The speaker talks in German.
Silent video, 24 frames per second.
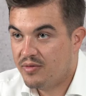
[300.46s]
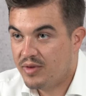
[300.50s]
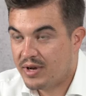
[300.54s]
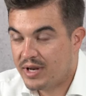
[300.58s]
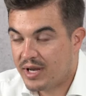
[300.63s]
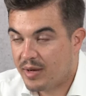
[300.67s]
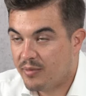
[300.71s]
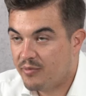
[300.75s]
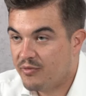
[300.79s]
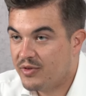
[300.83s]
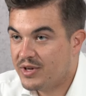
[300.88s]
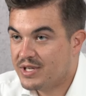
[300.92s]

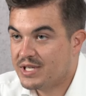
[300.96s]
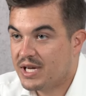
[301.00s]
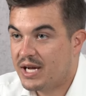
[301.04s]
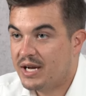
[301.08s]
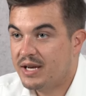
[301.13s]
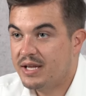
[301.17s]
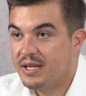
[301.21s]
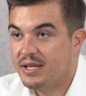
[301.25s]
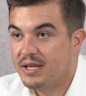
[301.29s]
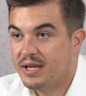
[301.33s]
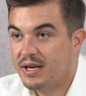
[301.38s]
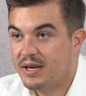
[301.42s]
verdammt, was
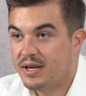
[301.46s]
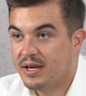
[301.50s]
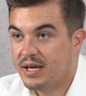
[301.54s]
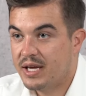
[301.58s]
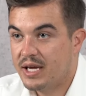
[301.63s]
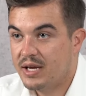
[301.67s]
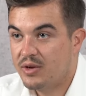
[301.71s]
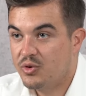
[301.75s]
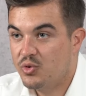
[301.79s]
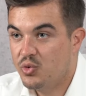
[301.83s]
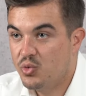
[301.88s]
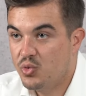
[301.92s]
kann ich denn
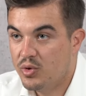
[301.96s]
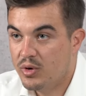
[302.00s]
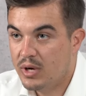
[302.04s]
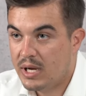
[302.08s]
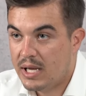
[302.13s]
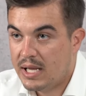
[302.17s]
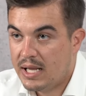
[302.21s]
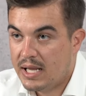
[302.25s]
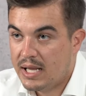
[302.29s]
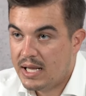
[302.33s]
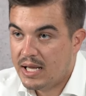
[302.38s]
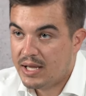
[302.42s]
dagegen
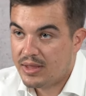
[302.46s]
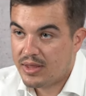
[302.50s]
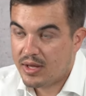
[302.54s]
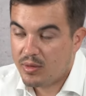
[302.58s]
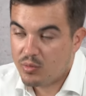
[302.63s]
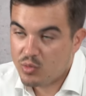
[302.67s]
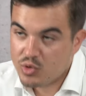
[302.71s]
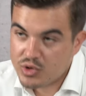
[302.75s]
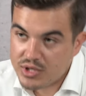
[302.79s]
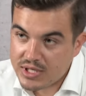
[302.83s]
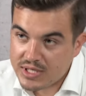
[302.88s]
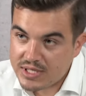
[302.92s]
tun? da
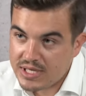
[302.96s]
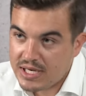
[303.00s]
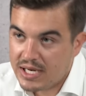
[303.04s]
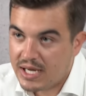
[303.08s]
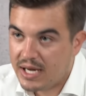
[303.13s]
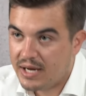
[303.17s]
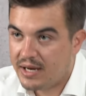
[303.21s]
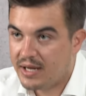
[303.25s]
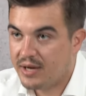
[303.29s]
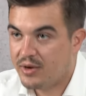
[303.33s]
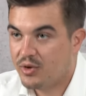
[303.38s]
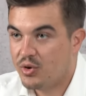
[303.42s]
muss ich Sie
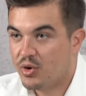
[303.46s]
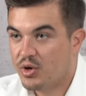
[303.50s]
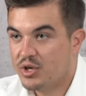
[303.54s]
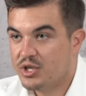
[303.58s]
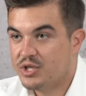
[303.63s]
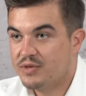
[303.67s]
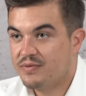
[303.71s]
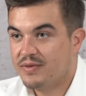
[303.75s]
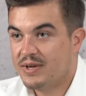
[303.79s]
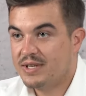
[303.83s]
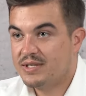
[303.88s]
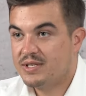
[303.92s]
leider
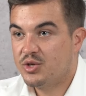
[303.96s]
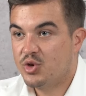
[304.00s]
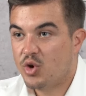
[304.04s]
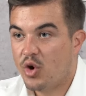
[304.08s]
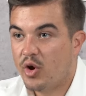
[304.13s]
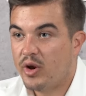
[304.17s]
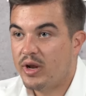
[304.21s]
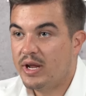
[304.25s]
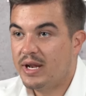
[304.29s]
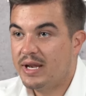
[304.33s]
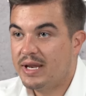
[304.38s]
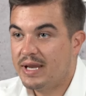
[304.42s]
enttäuschen, weil Sie
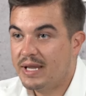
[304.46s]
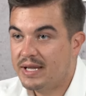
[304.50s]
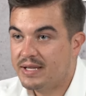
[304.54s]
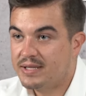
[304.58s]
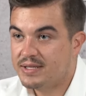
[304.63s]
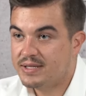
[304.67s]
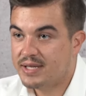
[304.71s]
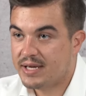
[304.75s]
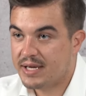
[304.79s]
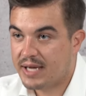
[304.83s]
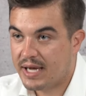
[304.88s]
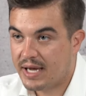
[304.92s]
können
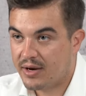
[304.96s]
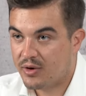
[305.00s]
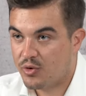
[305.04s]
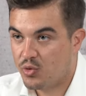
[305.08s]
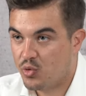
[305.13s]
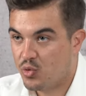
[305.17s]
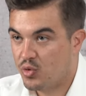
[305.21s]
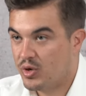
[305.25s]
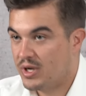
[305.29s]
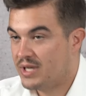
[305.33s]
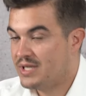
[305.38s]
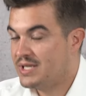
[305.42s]
nichts dagegen
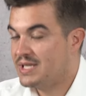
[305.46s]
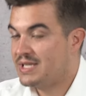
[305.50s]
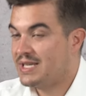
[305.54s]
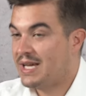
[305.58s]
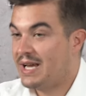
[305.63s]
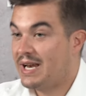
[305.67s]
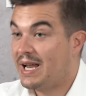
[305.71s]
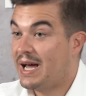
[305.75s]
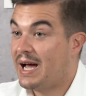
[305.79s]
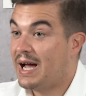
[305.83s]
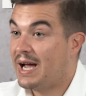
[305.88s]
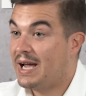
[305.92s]
tun. Es ist
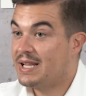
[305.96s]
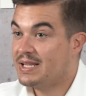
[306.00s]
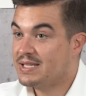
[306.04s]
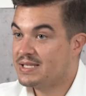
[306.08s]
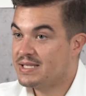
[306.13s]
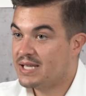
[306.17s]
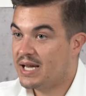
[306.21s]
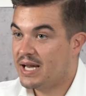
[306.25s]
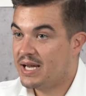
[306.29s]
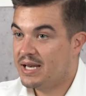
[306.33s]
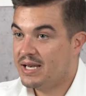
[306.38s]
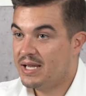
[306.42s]
eine
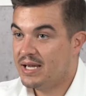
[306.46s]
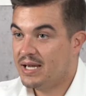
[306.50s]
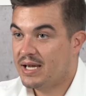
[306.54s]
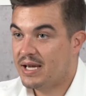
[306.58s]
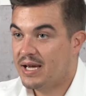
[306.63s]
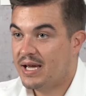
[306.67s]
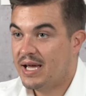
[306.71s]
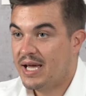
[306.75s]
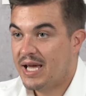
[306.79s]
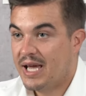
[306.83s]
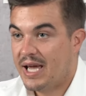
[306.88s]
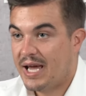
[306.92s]

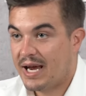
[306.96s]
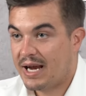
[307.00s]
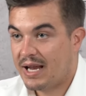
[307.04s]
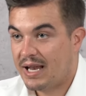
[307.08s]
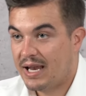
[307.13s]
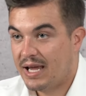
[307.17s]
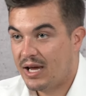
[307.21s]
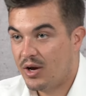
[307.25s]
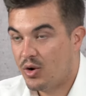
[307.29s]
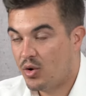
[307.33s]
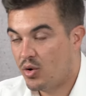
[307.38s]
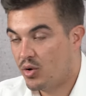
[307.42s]
einseitige
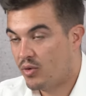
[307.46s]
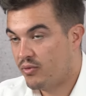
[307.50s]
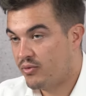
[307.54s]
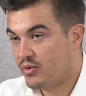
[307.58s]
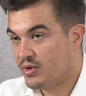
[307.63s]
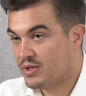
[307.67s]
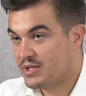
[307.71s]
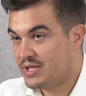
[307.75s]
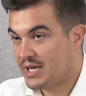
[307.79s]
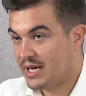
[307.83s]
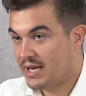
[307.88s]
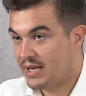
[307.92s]
Erklärung
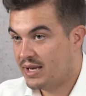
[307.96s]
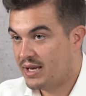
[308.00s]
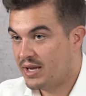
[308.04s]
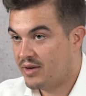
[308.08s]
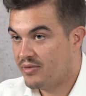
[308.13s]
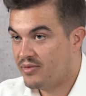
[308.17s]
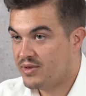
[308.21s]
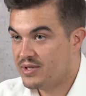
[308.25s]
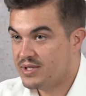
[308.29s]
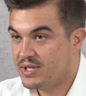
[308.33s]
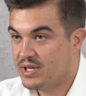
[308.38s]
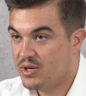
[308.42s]
von Seiten der
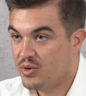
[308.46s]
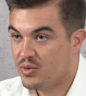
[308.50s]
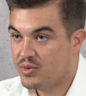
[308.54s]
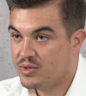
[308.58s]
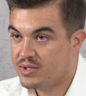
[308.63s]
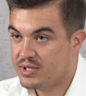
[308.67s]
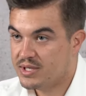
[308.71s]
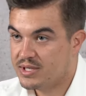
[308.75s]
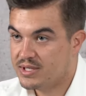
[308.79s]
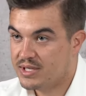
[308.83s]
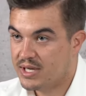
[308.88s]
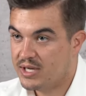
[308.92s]

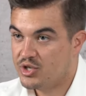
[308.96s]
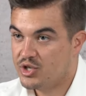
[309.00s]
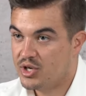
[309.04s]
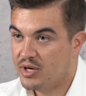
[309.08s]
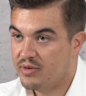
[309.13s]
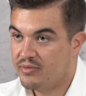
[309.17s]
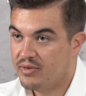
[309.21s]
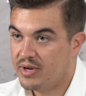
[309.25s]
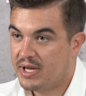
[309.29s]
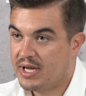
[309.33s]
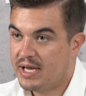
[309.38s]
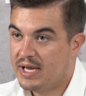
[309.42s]

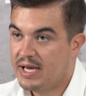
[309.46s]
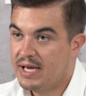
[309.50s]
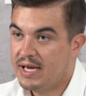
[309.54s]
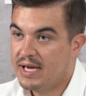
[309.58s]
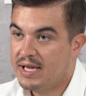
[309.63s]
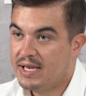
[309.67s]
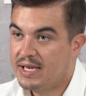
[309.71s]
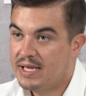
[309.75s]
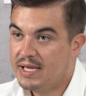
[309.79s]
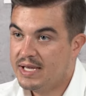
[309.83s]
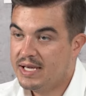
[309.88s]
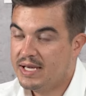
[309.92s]
Versicherungsgesellschaft,
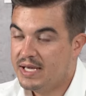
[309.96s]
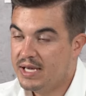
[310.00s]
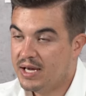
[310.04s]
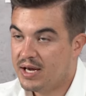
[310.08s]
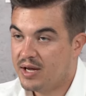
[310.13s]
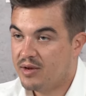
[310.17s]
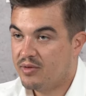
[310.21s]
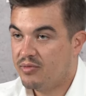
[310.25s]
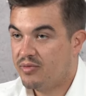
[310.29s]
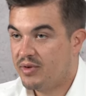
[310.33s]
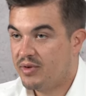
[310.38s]
die Ihren